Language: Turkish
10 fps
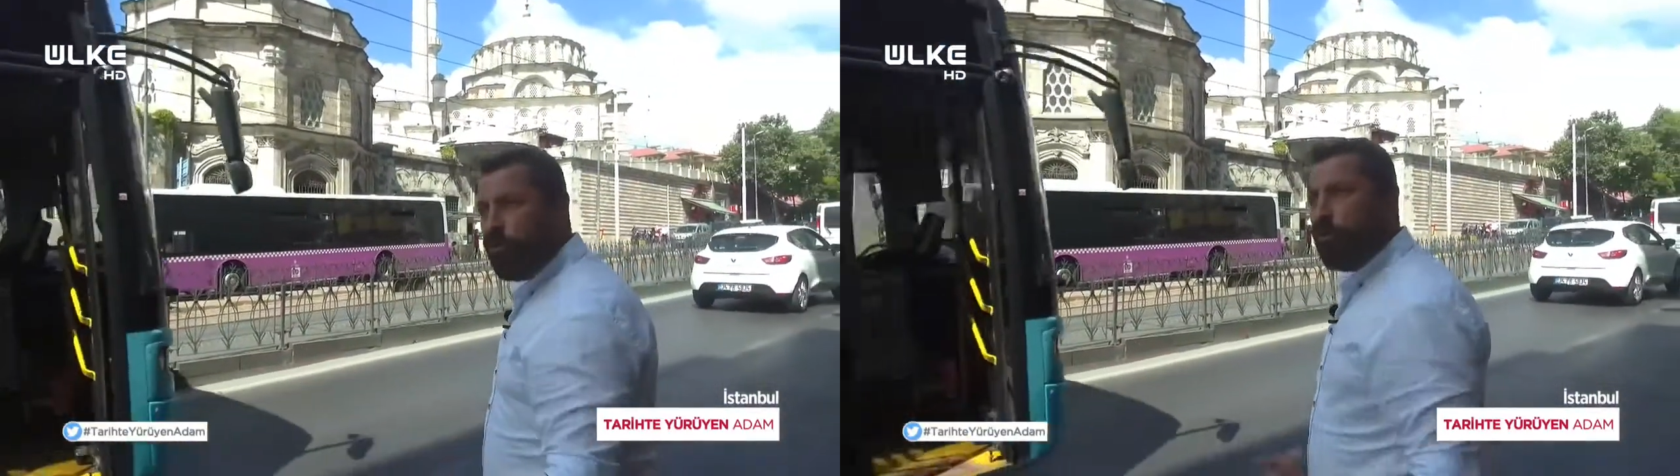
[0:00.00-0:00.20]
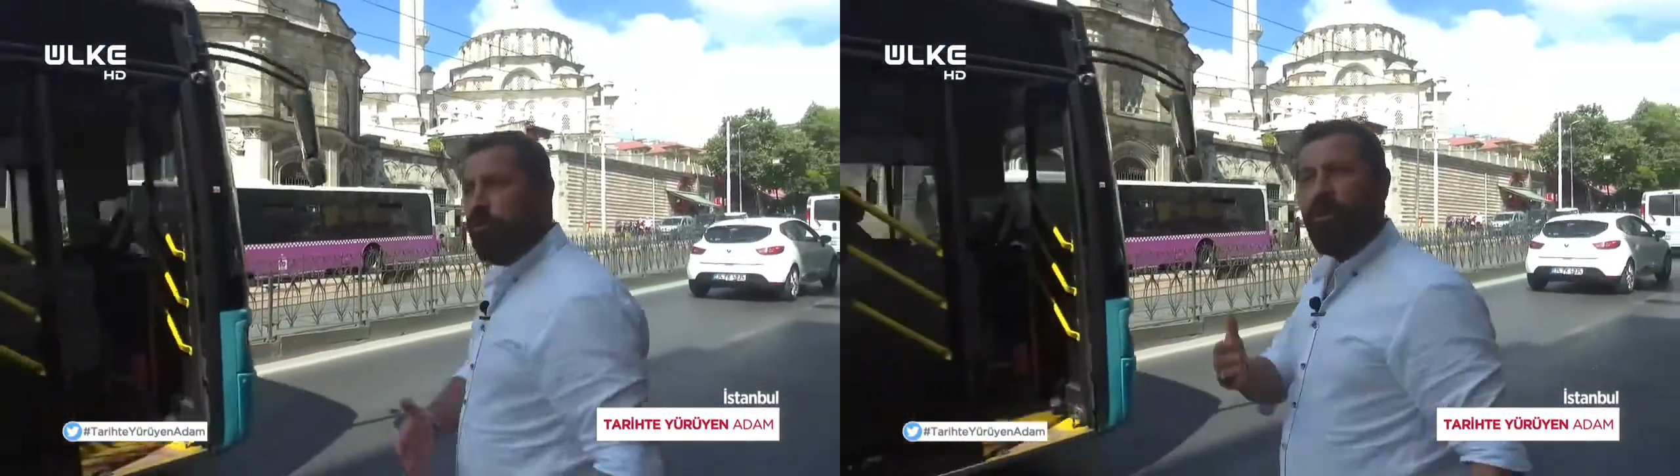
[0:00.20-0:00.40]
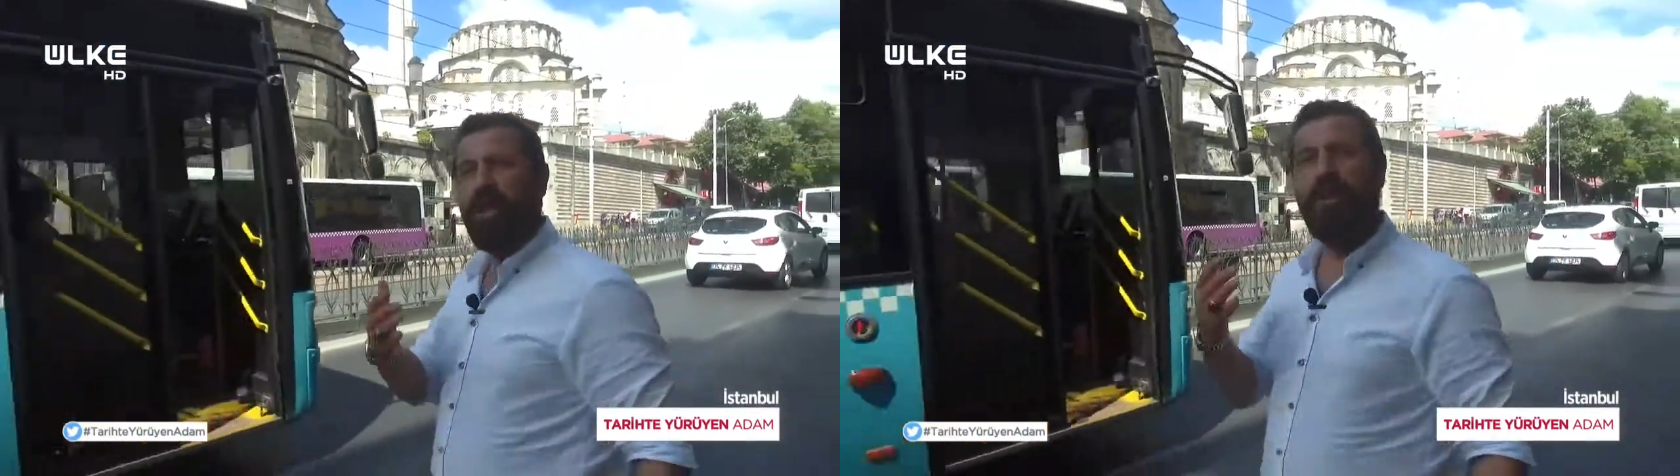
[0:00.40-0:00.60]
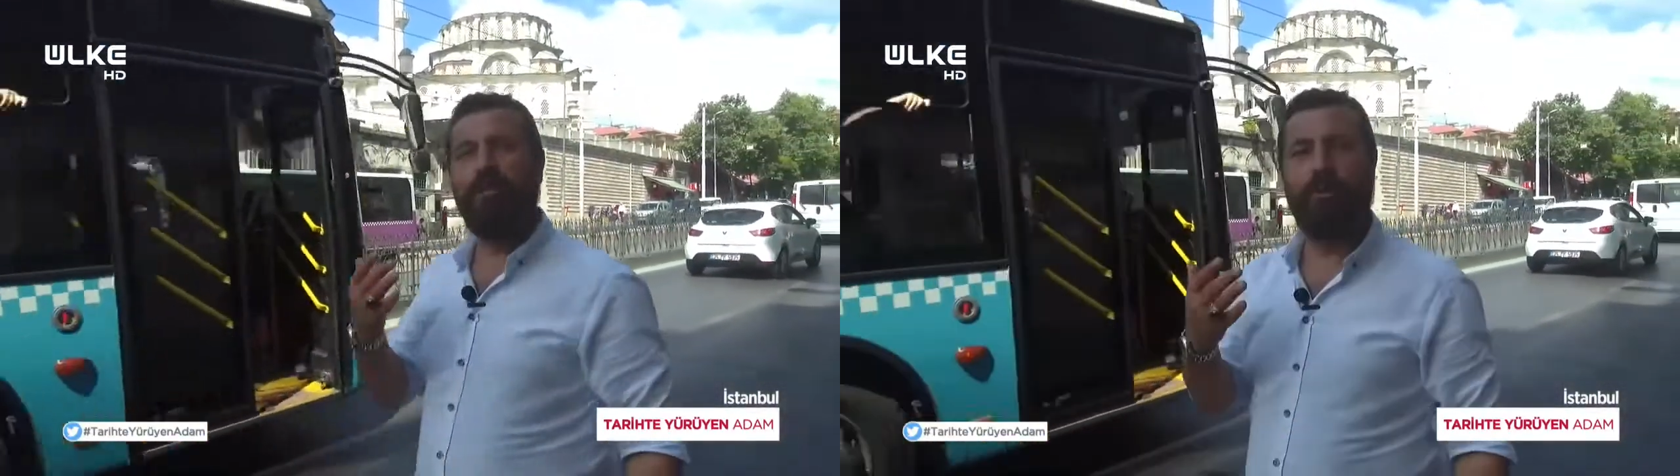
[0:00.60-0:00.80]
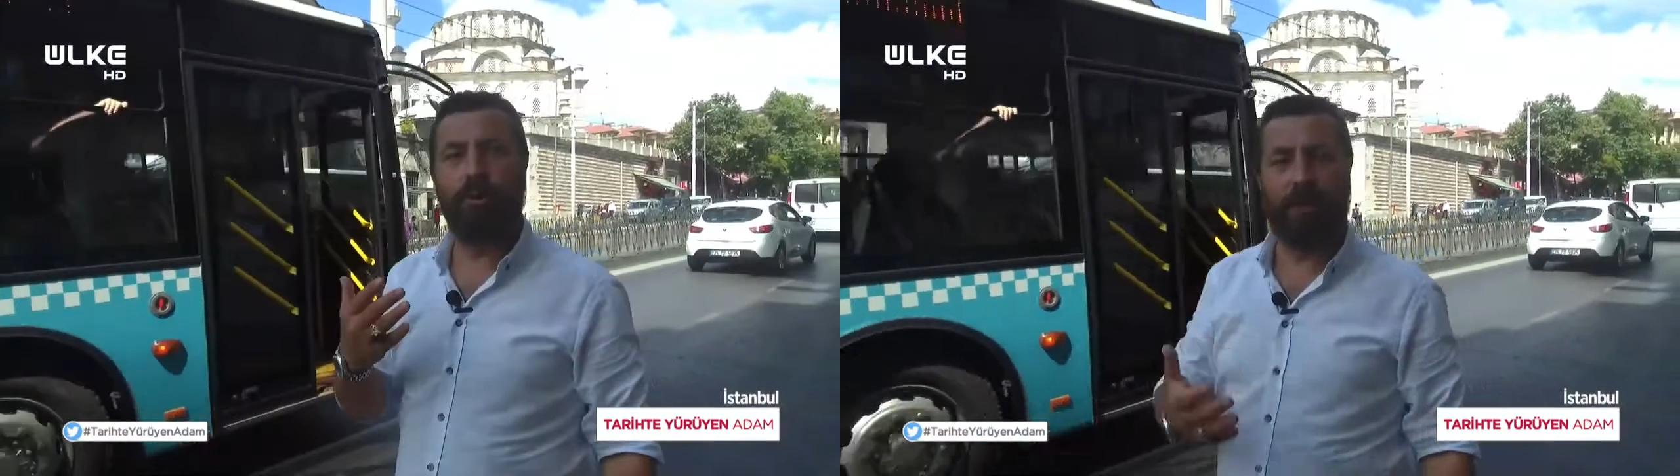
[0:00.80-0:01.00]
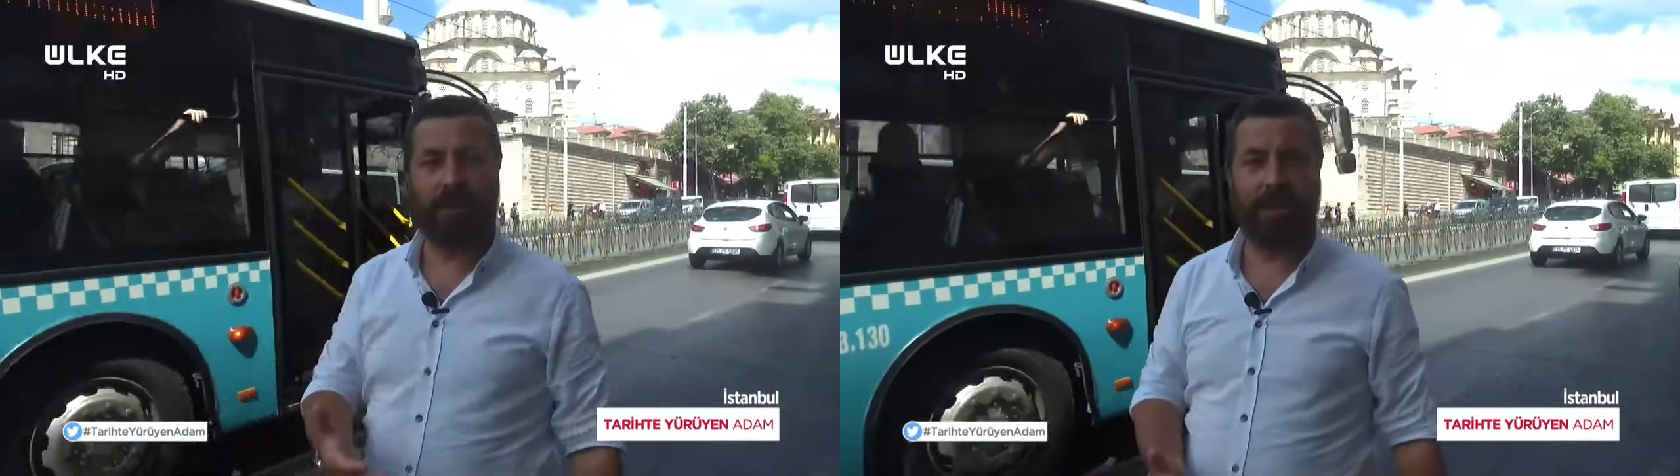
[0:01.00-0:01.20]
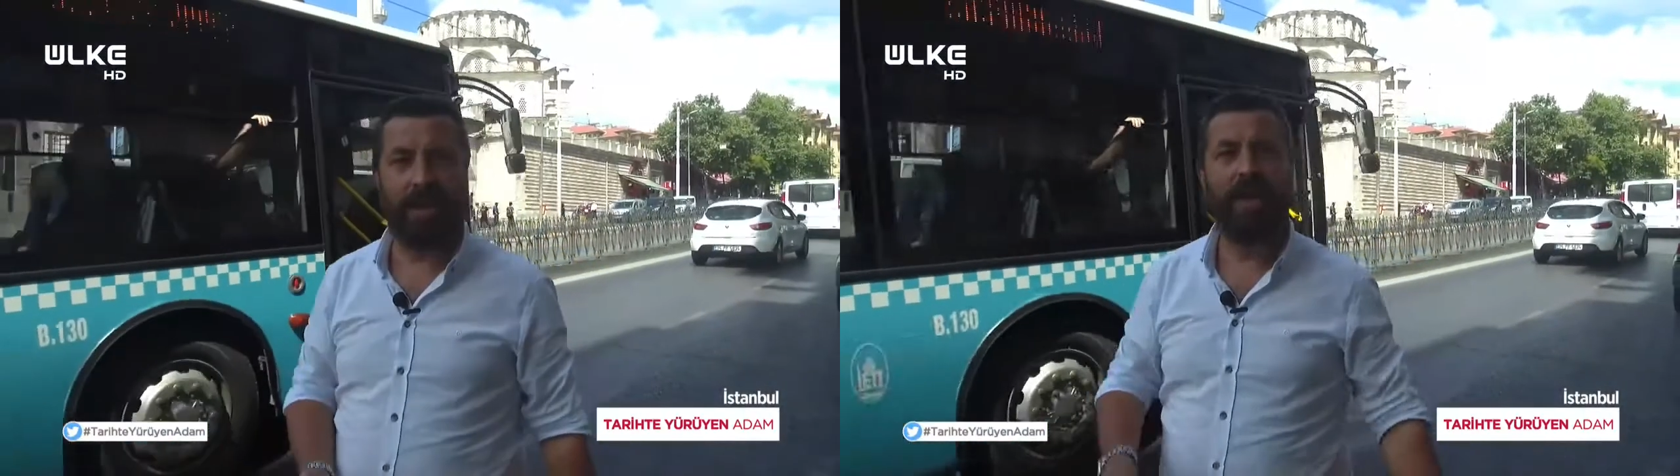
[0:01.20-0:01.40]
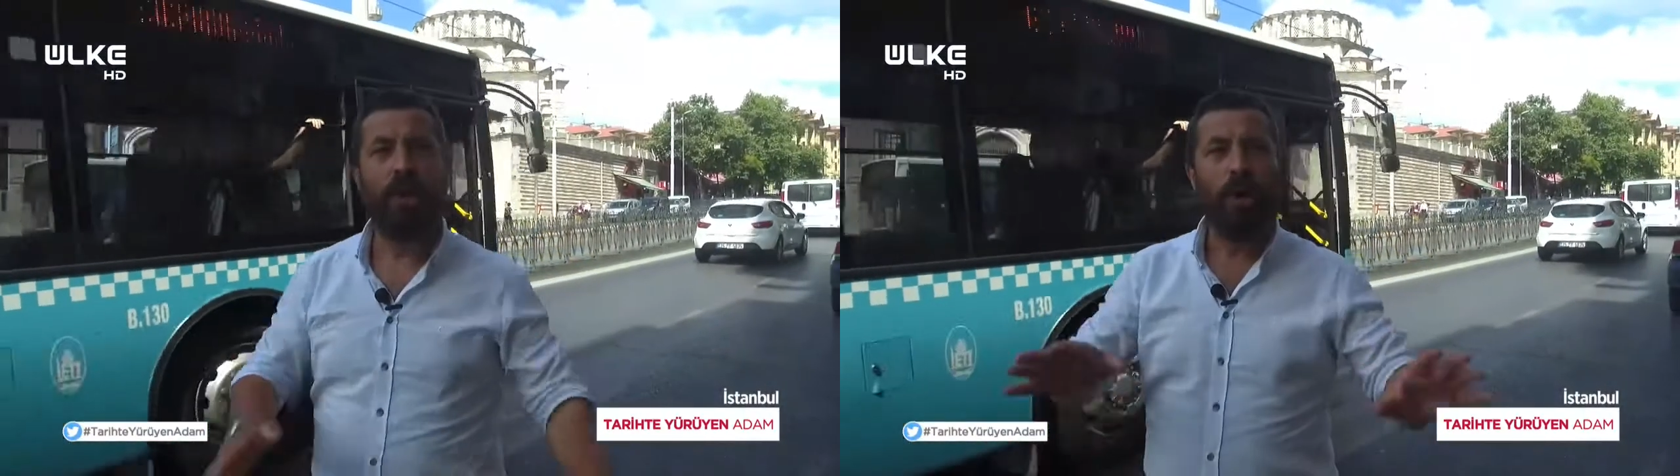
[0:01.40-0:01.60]
3. Selim
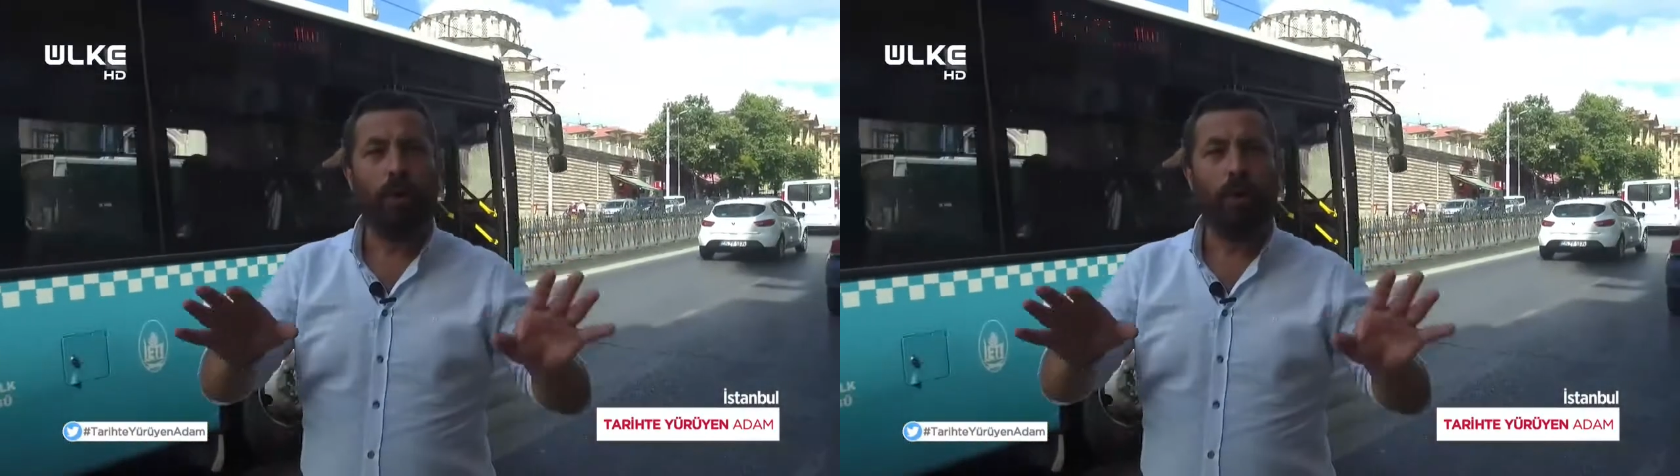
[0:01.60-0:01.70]
Türbesi'ni